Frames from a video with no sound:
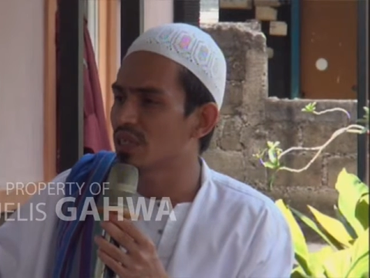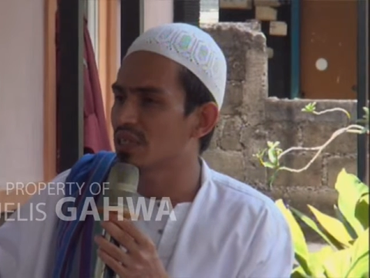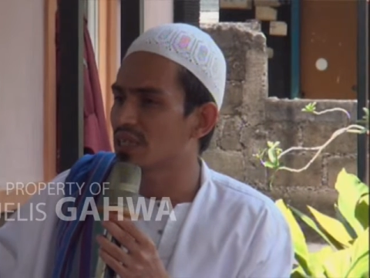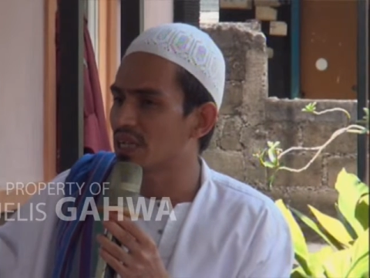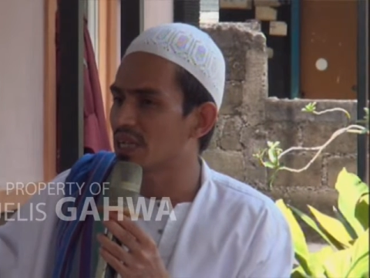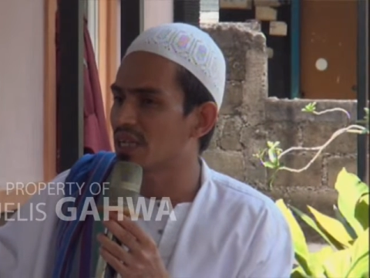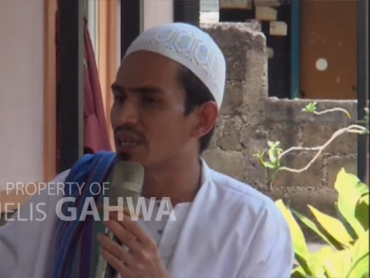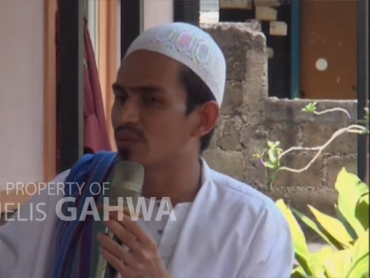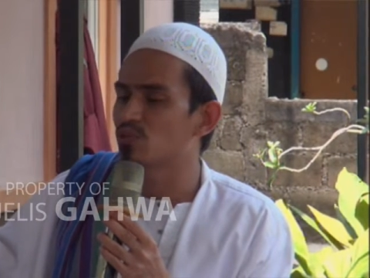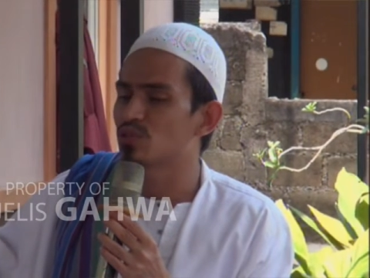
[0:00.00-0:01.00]
dari
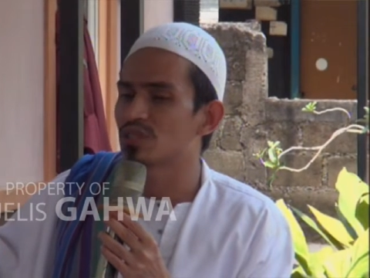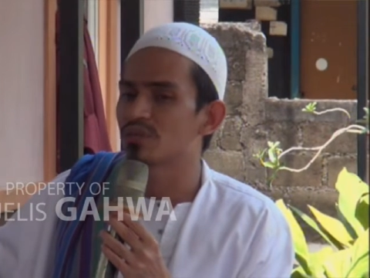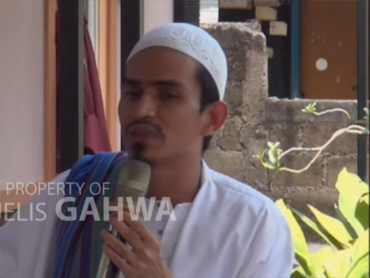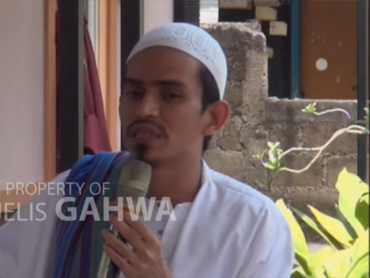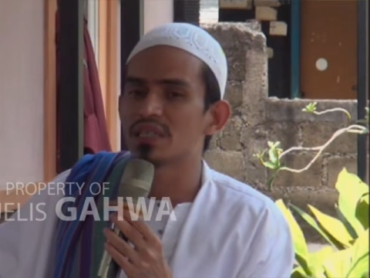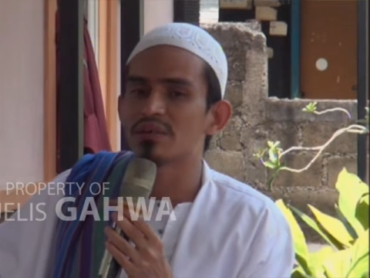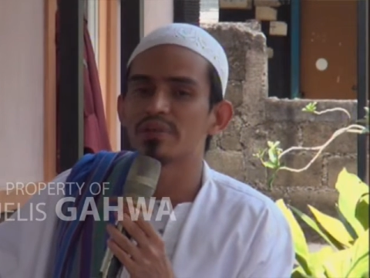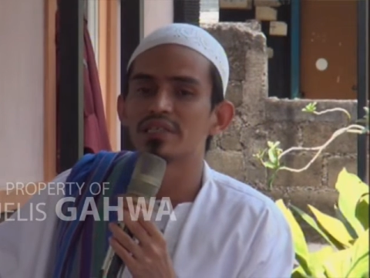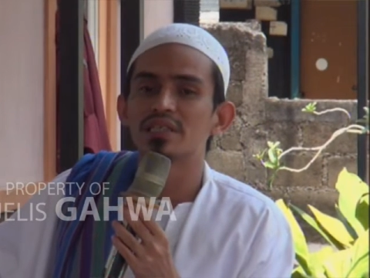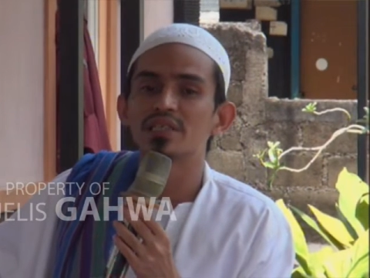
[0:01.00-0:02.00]
kalangan muslimin
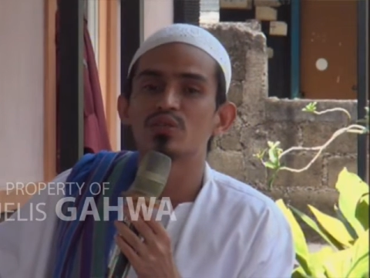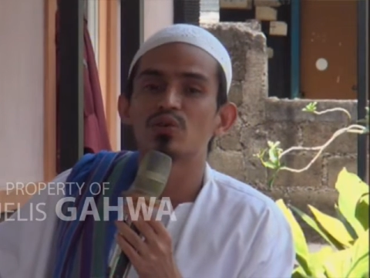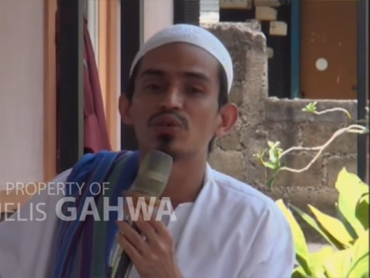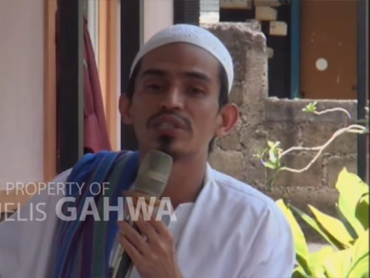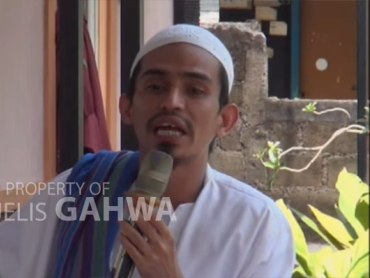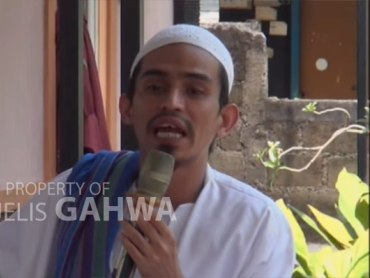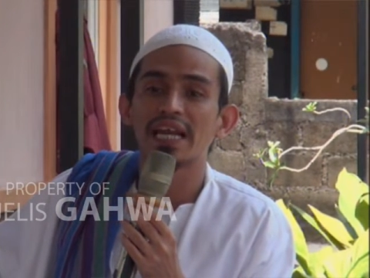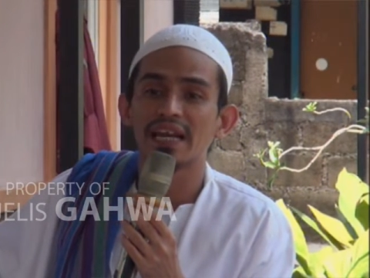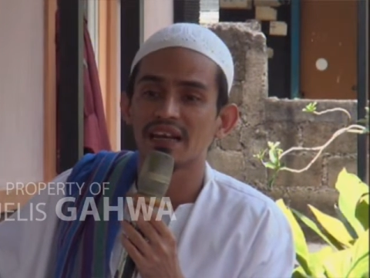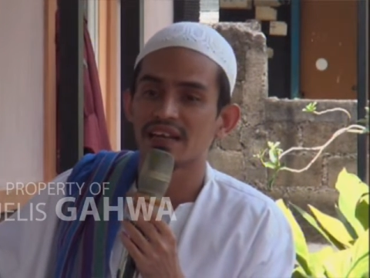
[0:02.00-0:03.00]
namanya
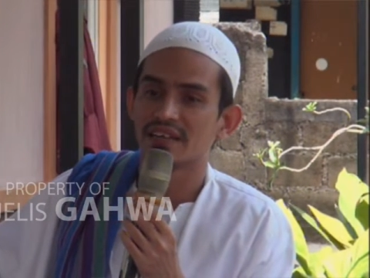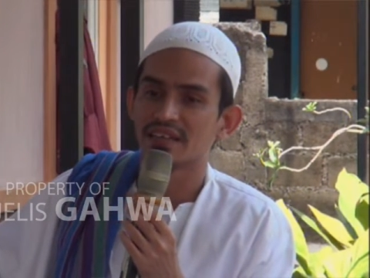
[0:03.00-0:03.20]
Joshan.